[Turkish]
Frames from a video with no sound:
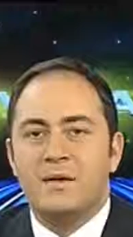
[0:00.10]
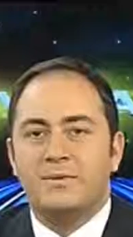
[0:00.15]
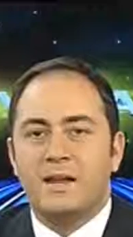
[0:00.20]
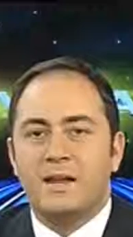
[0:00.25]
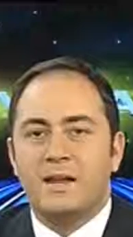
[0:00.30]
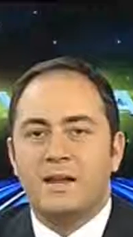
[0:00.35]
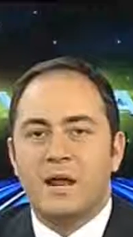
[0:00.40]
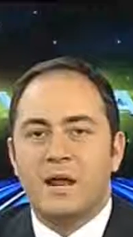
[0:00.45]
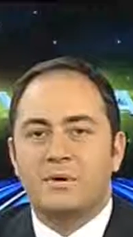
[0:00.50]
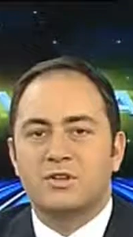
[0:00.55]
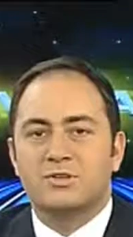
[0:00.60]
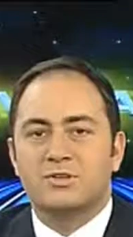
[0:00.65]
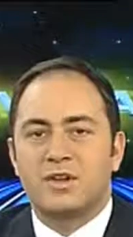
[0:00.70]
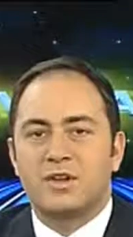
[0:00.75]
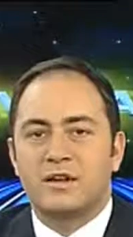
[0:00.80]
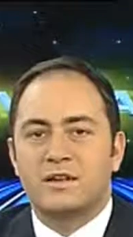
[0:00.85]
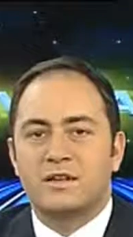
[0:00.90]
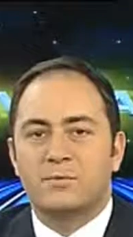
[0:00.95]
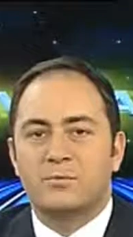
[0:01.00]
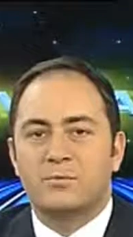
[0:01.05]
Fenerbahçe
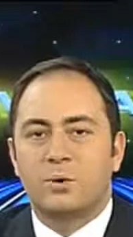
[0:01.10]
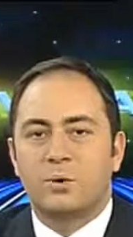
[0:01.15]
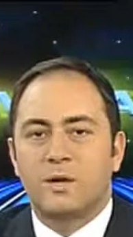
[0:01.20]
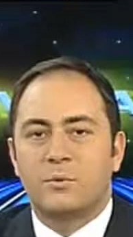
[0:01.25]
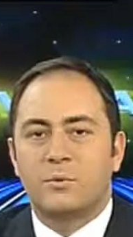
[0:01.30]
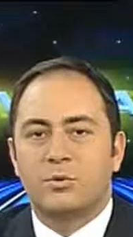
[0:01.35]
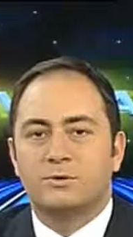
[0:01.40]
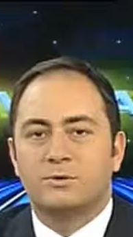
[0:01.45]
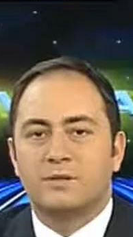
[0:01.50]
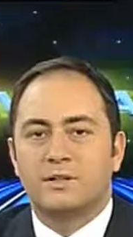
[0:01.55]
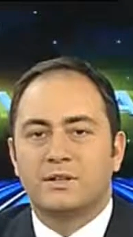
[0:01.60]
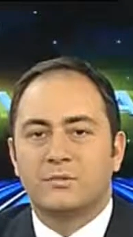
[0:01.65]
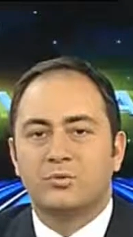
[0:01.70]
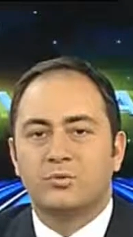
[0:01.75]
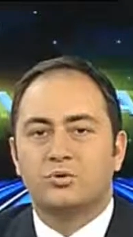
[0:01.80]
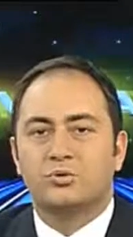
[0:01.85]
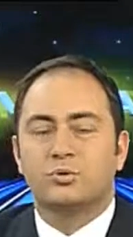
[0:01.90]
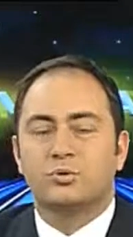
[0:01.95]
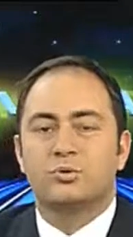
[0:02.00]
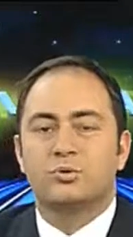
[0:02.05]
erkek voleybol takımı
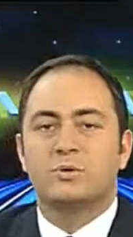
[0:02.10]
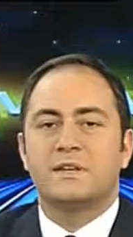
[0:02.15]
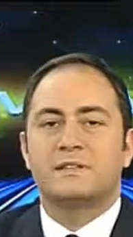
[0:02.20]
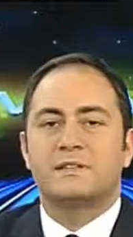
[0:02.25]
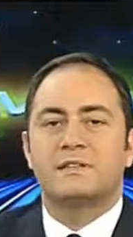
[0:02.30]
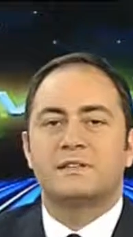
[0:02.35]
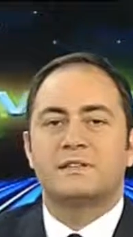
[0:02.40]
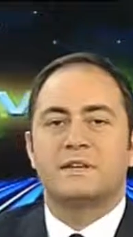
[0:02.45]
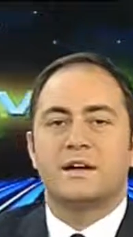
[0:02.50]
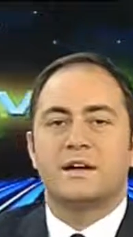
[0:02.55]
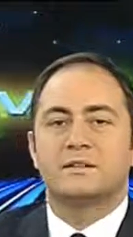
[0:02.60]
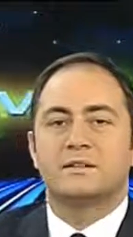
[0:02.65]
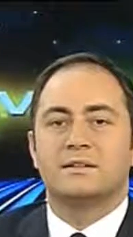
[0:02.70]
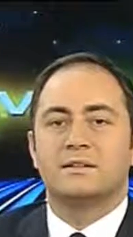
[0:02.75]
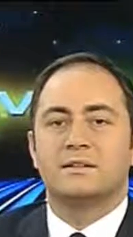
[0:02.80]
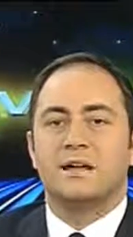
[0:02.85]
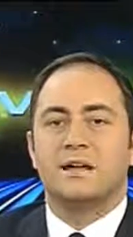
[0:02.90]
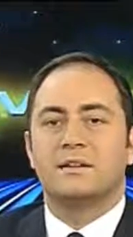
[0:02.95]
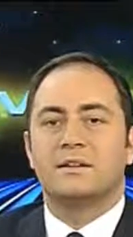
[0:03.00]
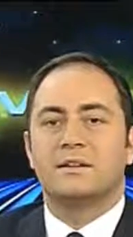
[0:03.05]
3 günlük iznin
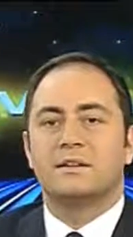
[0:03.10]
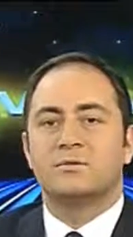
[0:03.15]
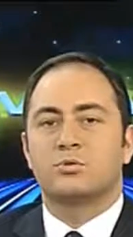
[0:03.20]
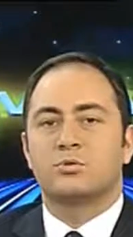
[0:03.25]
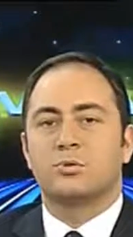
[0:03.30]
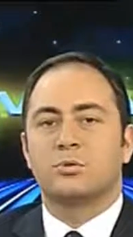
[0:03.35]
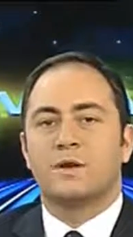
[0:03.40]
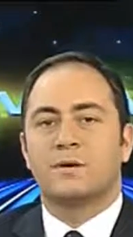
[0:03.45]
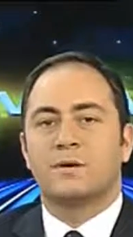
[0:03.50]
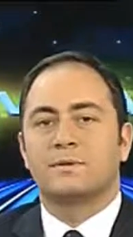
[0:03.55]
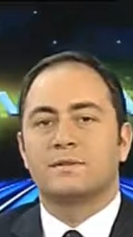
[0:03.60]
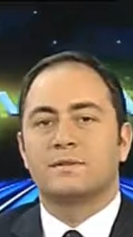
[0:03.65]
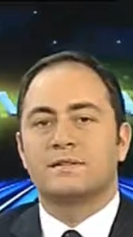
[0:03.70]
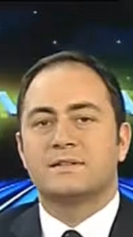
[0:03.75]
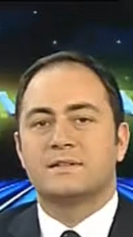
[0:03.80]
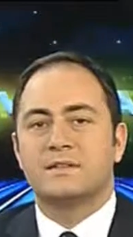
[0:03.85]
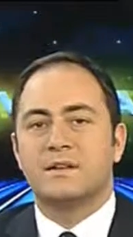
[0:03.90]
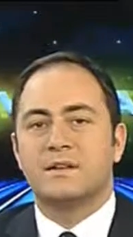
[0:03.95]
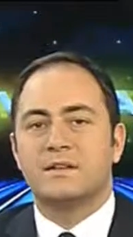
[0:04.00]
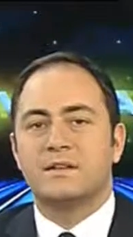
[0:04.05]
ardından ligin son
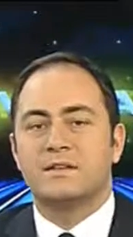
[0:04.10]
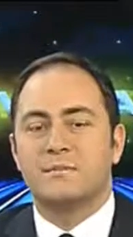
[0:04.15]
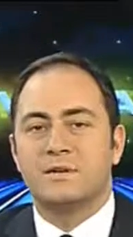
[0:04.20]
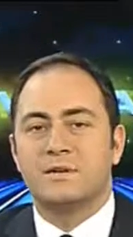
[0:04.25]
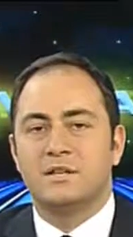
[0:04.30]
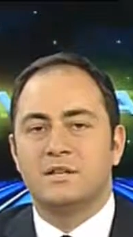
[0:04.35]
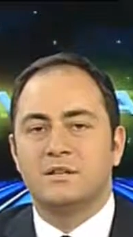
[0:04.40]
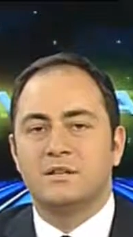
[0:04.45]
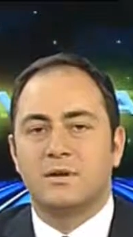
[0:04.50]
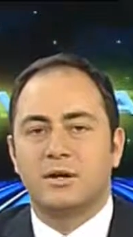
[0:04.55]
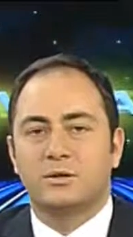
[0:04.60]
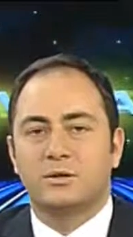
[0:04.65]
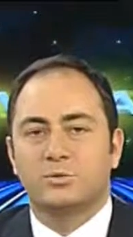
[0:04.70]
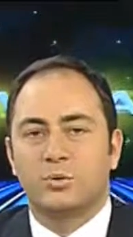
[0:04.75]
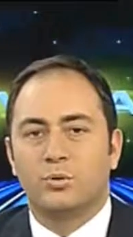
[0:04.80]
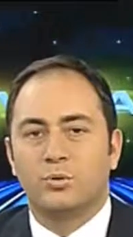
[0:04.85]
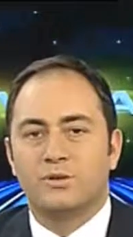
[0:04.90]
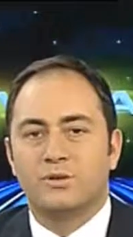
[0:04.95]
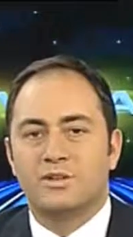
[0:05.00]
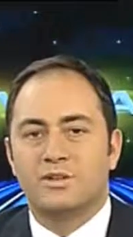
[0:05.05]
haftasında 27 Mart'ta
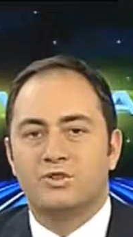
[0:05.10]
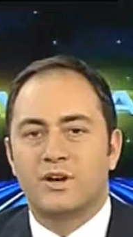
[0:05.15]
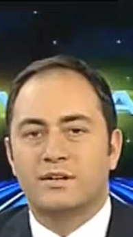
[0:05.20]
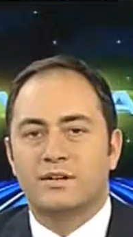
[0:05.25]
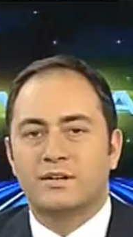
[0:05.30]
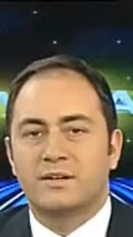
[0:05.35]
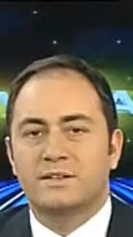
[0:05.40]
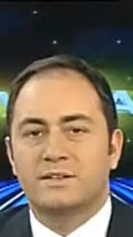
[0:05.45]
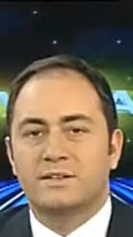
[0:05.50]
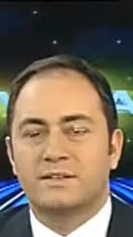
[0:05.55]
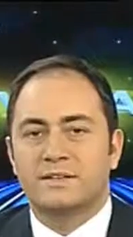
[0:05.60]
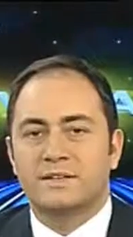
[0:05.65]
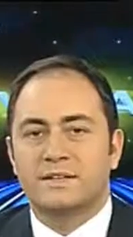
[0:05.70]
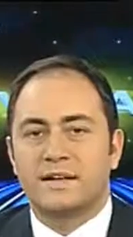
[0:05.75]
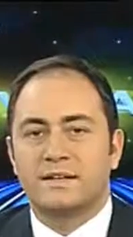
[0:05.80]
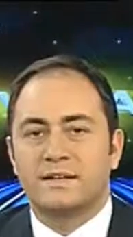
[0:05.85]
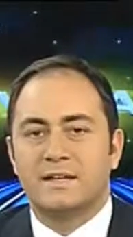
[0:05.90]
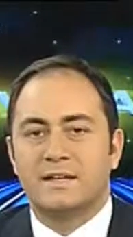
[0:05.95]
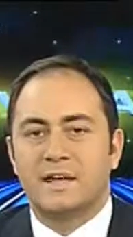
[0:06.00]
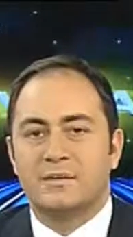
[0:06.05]
oynayacağı
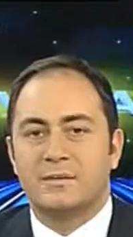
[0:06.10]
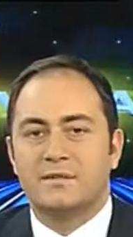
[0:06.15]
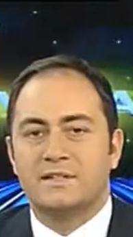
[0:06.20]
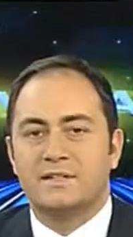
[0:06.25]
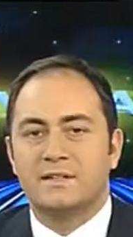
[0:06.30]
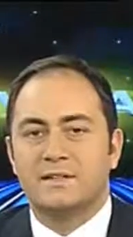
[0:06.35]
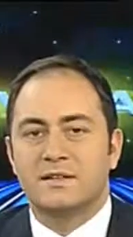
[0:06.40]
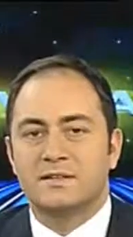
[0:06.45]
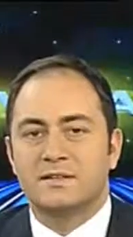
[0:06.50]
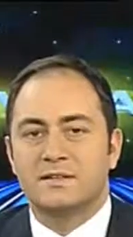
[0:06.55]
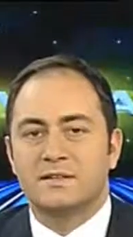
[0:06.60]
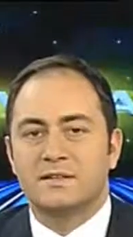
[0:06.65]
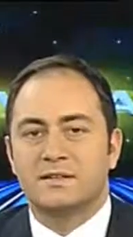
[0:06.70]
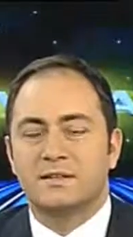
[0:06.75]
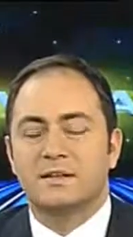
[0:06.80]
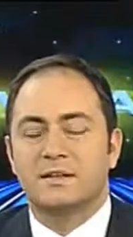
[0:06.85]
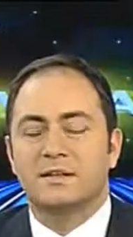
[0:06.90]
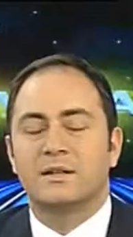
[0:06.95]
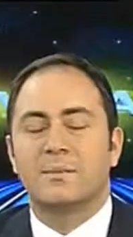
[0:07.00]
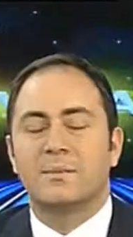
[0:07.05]
Galatasaray derbisinin
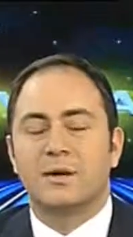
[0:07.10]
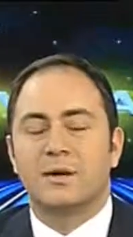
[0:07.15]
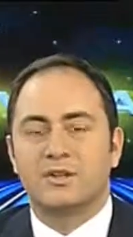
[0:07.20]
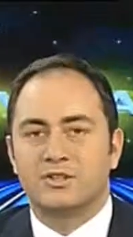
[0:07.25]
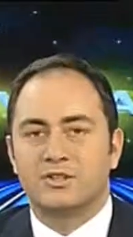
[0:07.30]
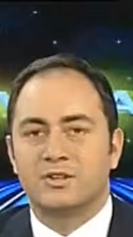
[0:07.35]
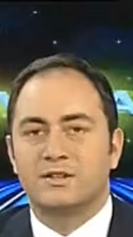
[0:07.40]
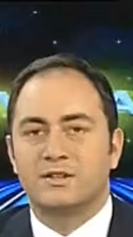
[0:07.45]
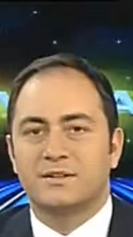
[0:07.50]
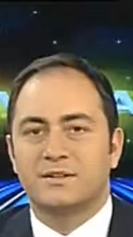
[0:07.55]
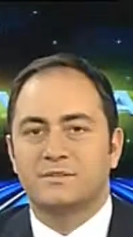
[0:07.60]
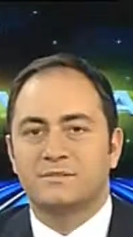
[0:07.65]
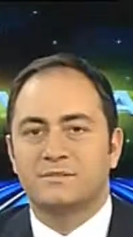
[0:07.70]
hazırlıklarına başladı.